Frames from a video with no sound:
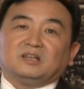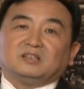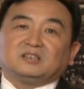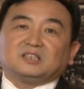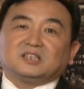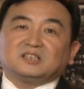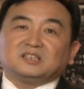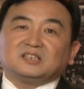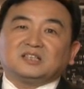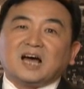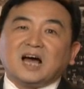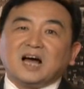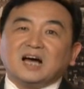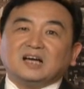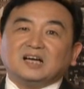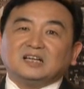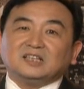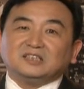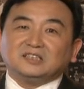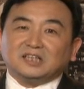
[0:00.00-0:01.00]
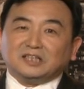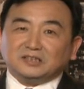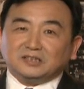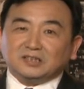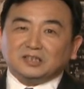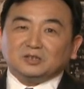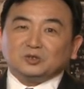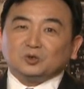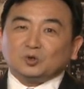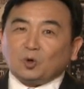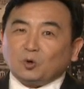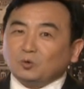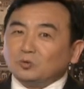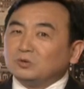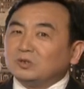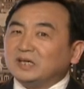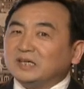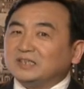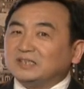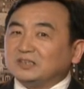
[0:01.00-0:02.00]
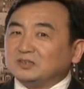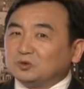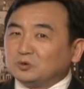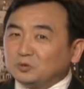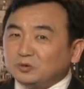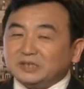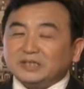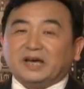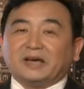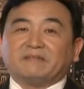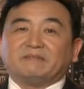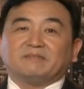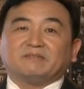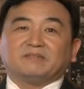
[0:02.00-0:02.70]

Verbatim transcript: 这是他人的同类的尊严。